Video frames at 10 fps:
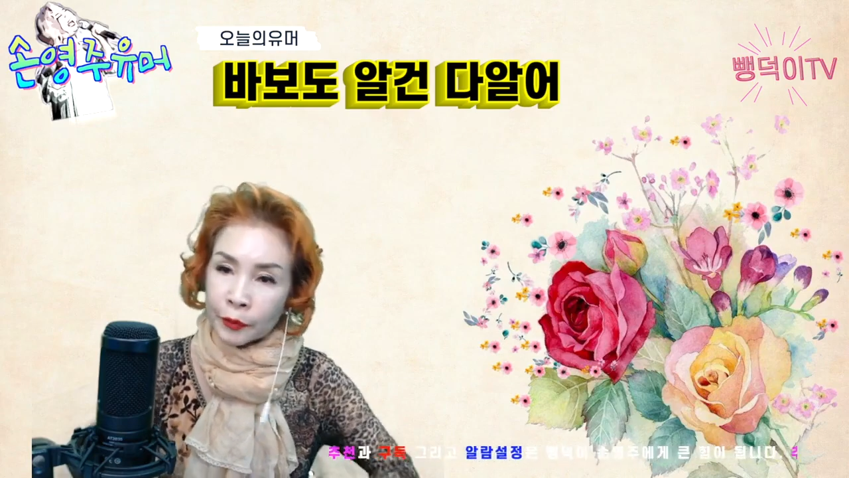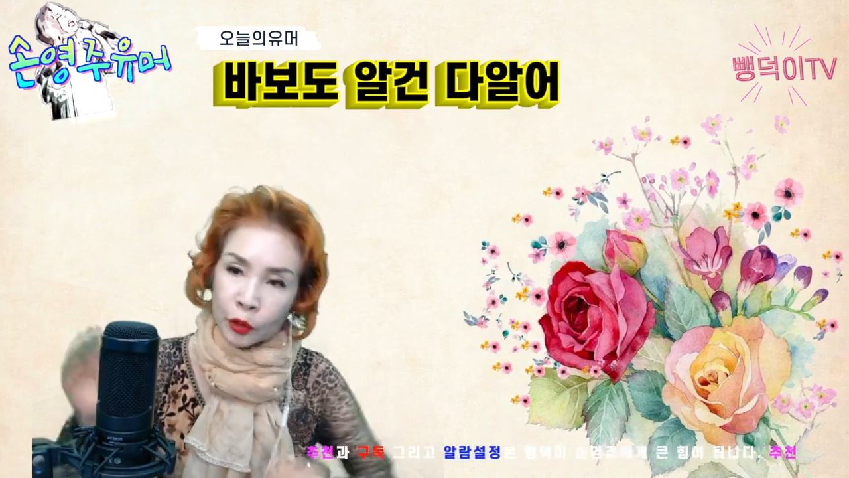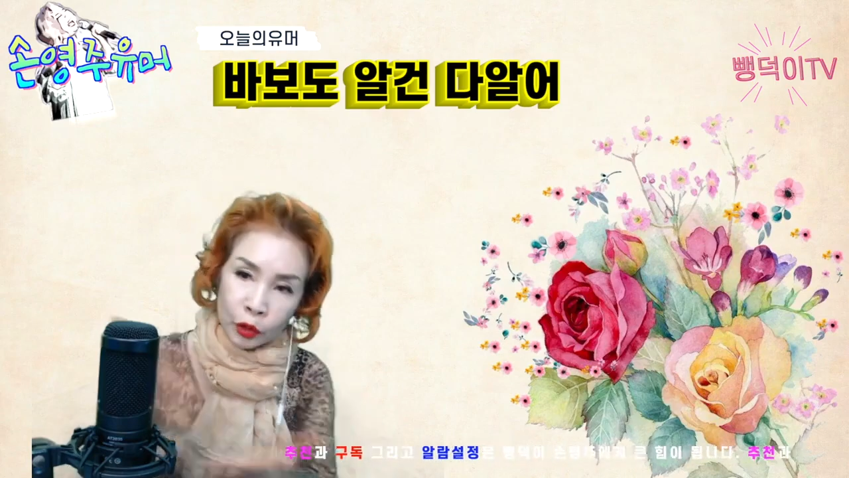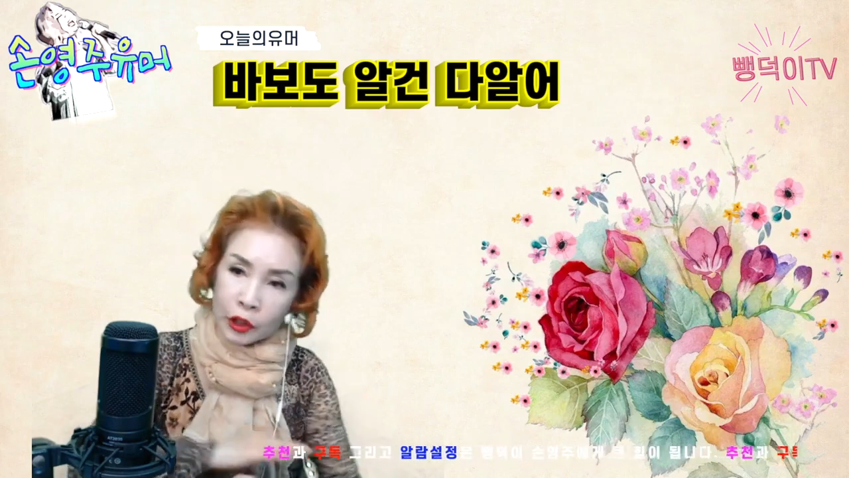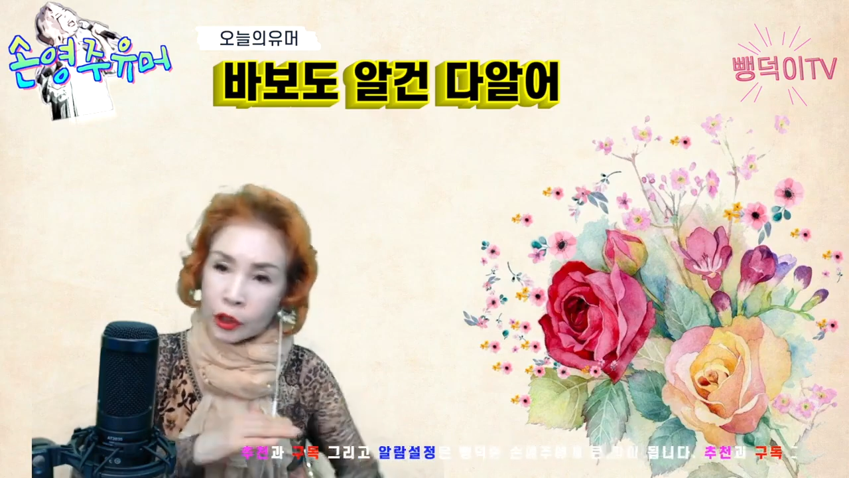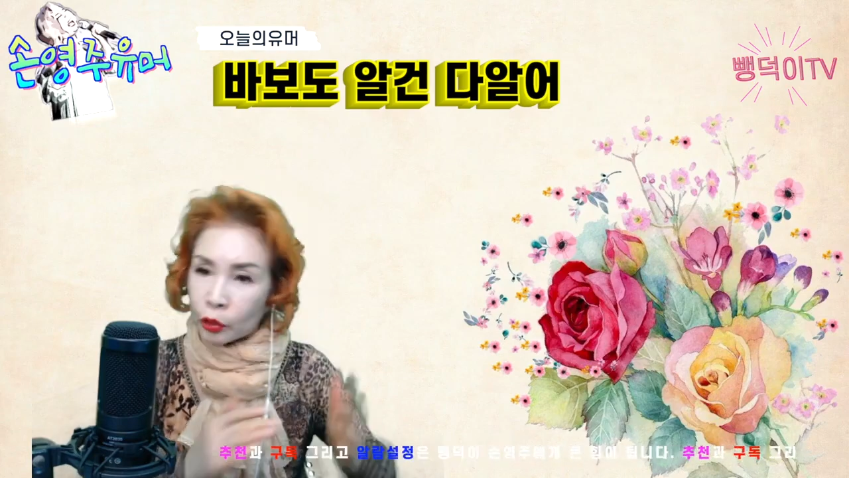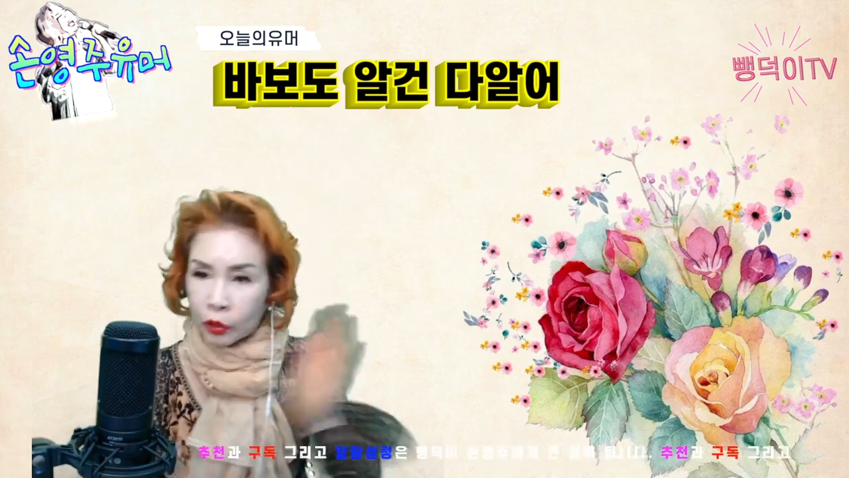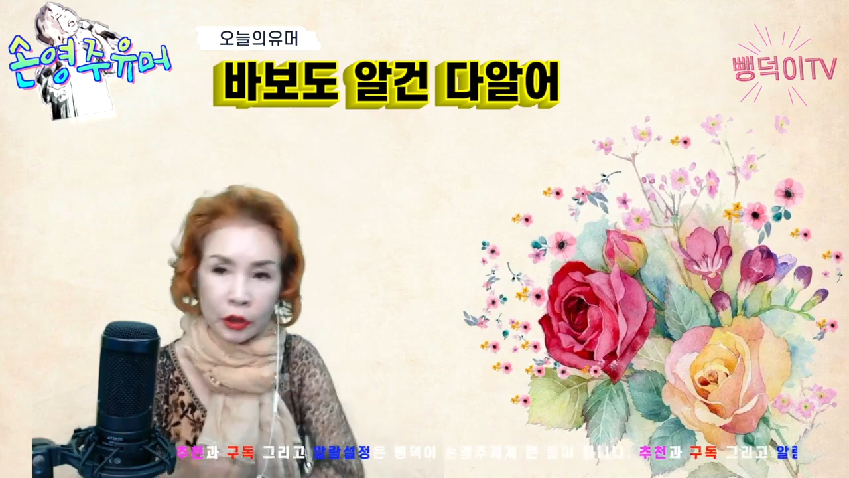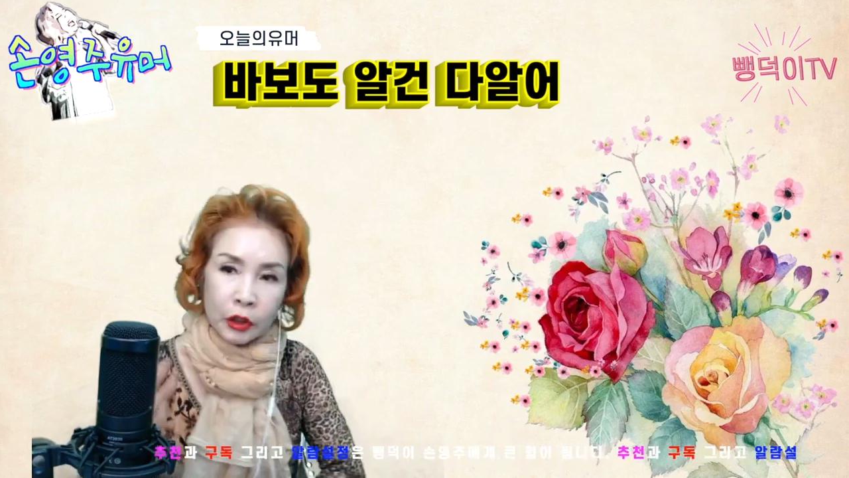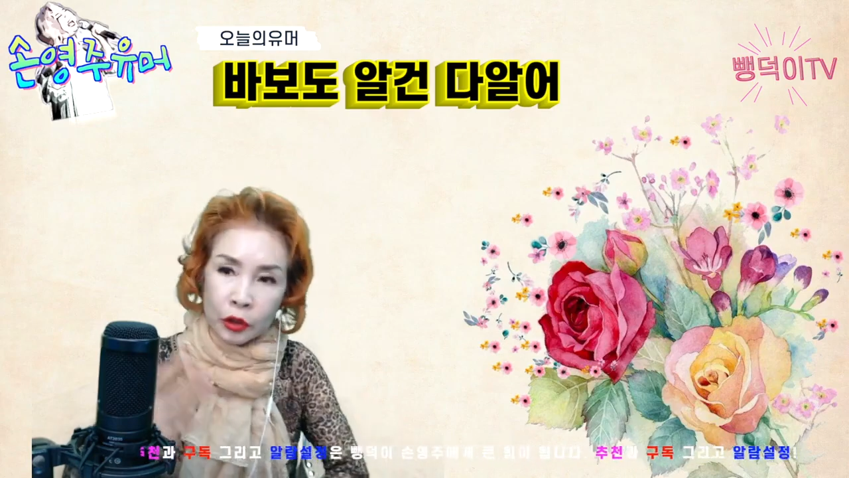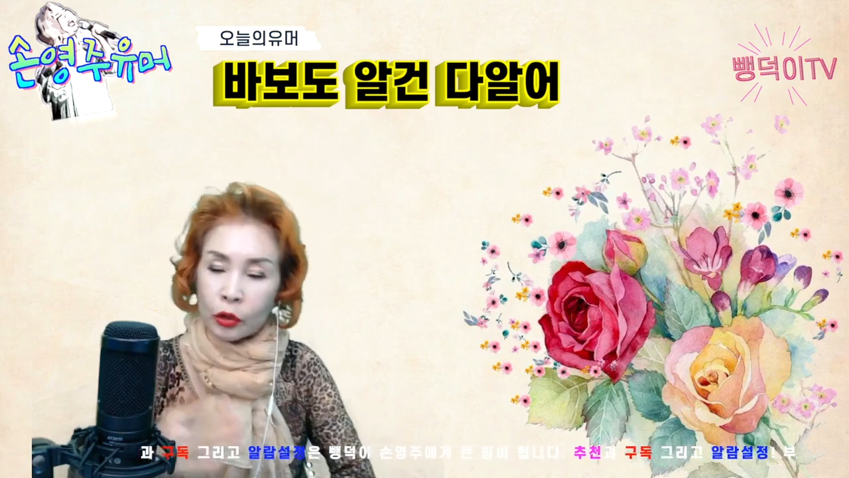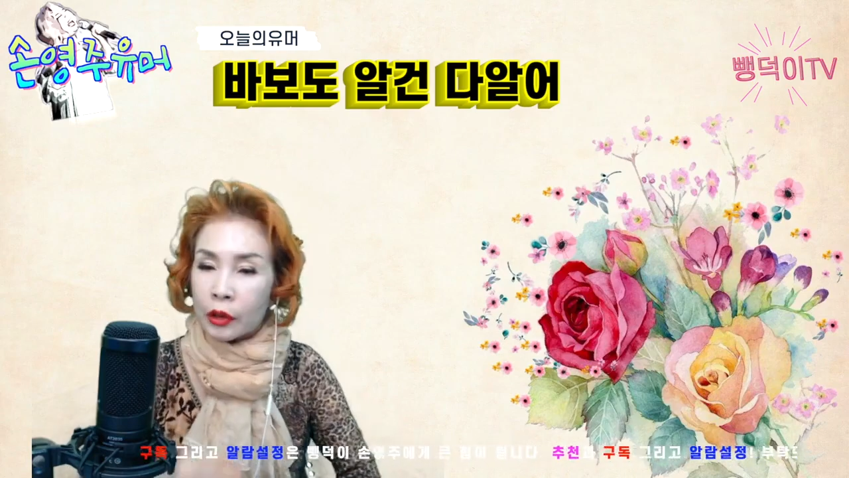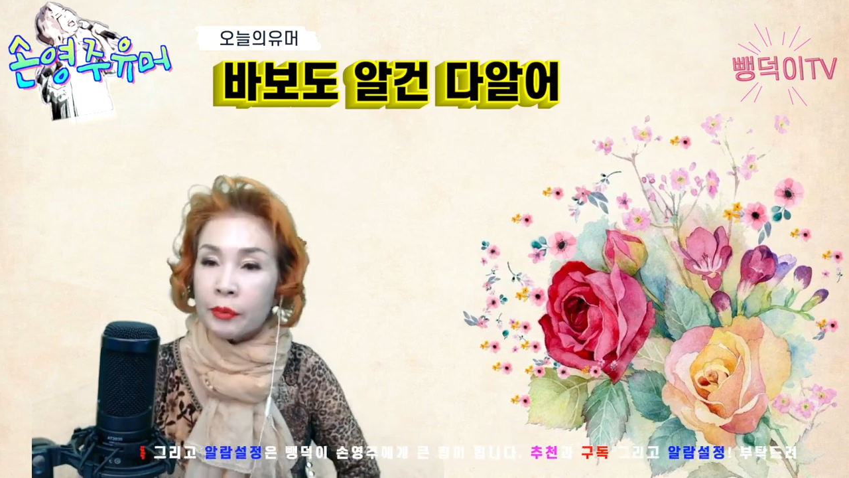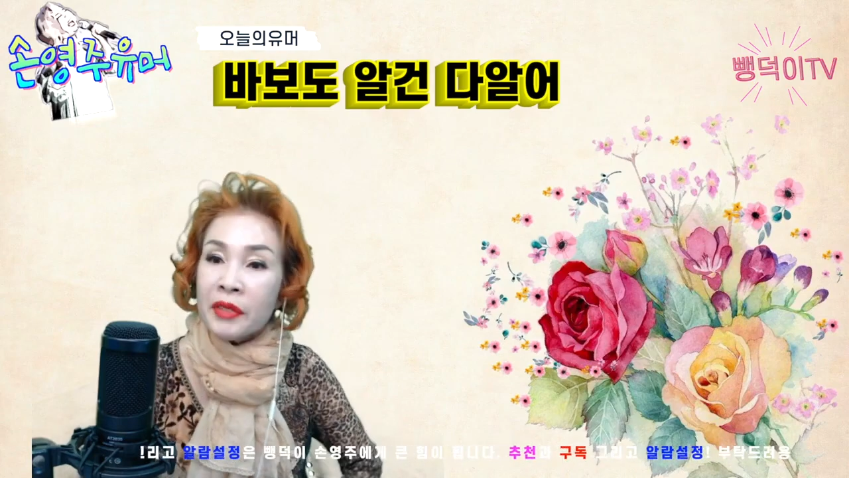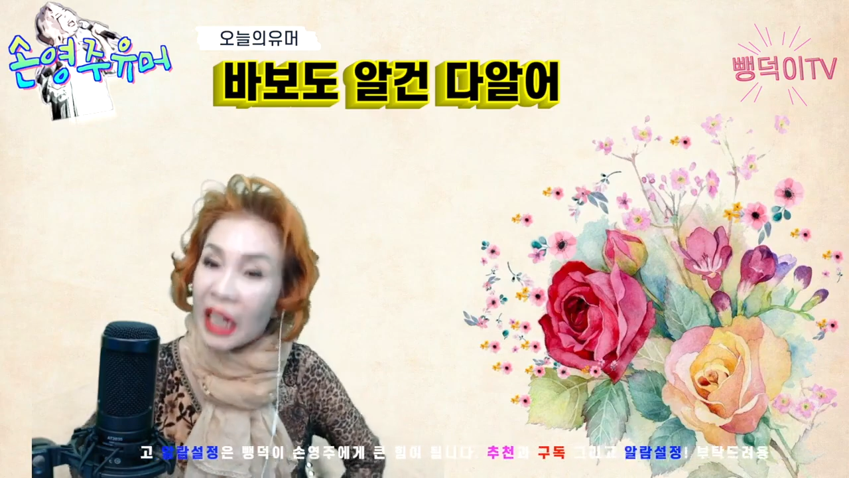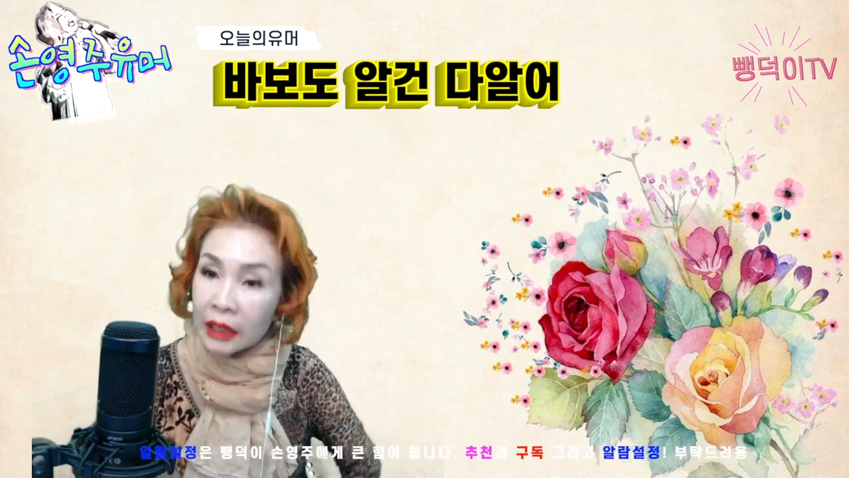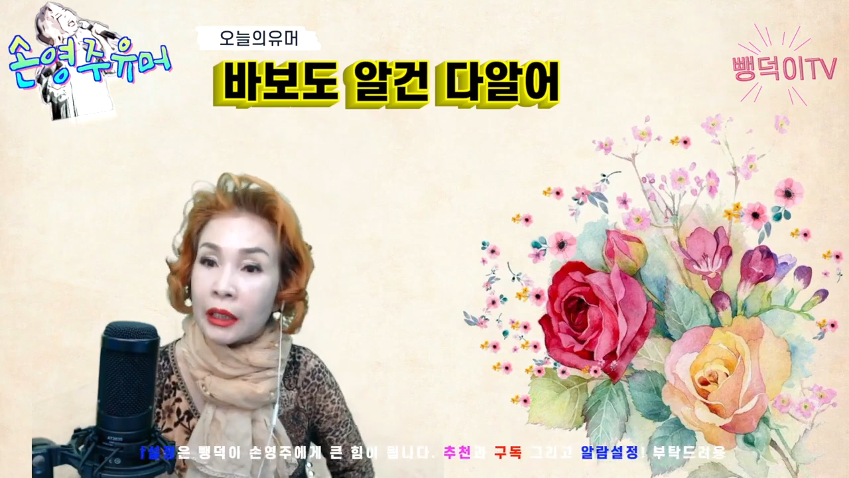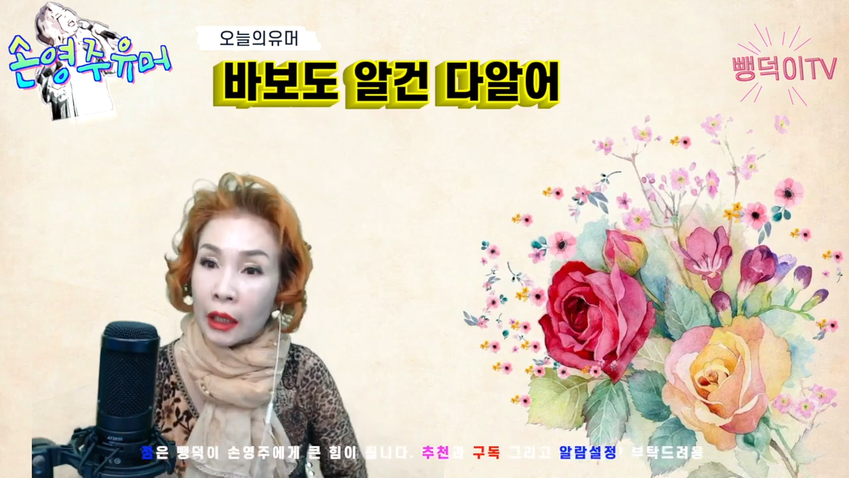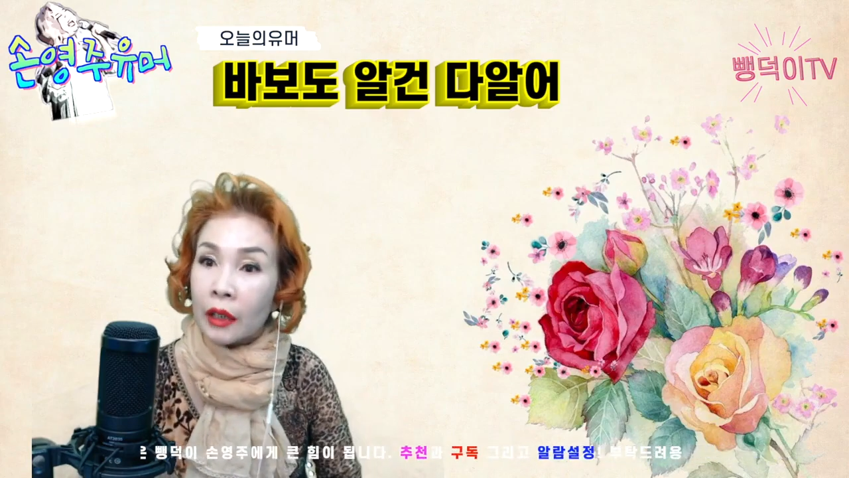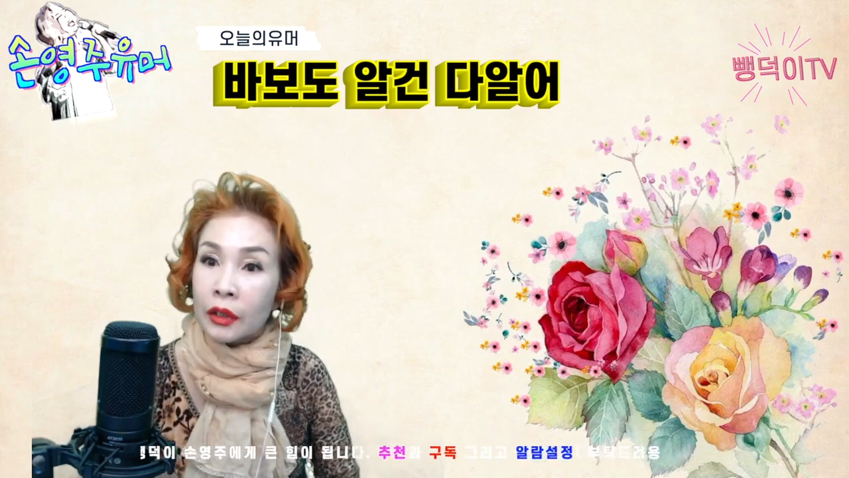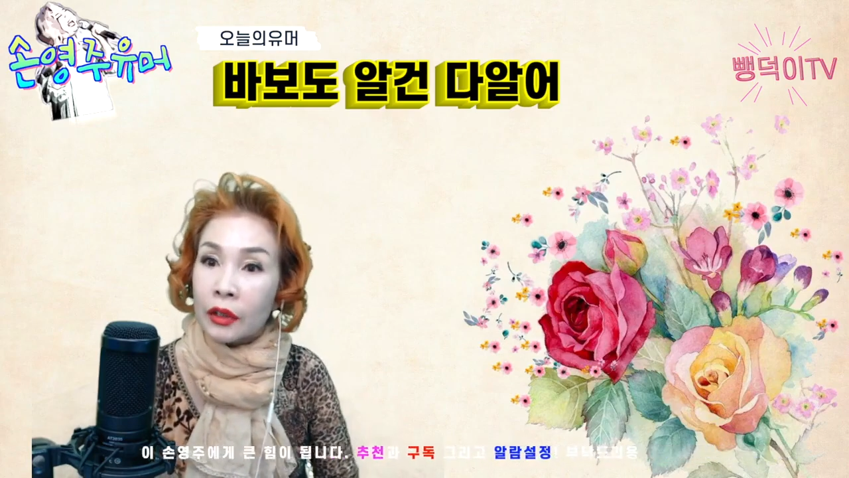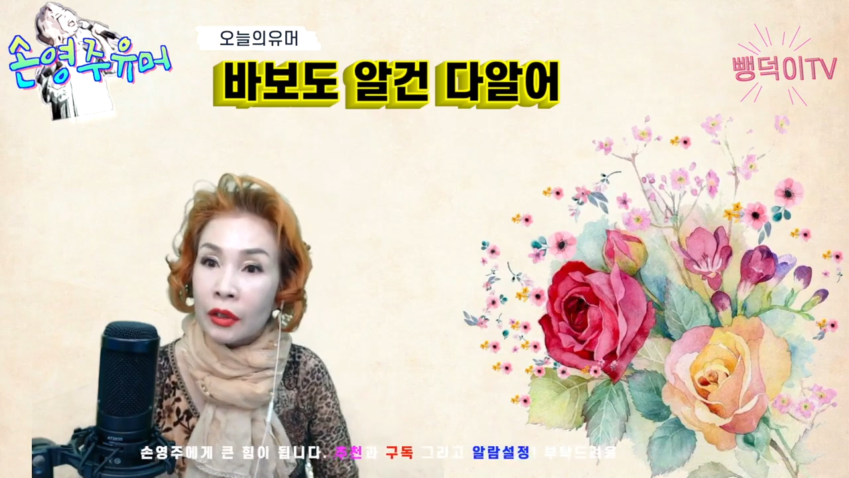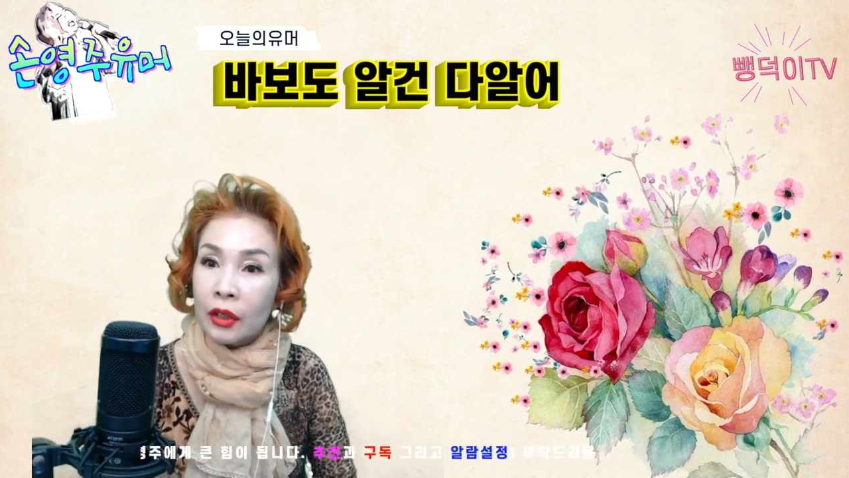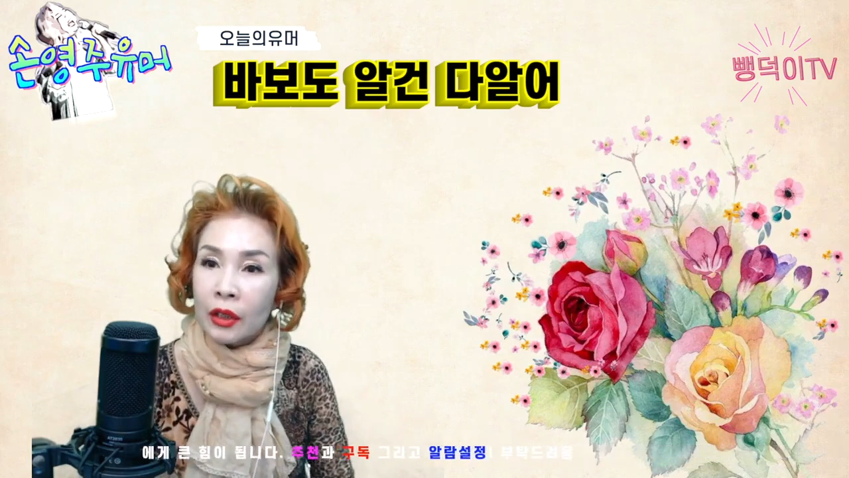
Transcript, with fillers: 요리치고 조리치고 겁나게 잘안겨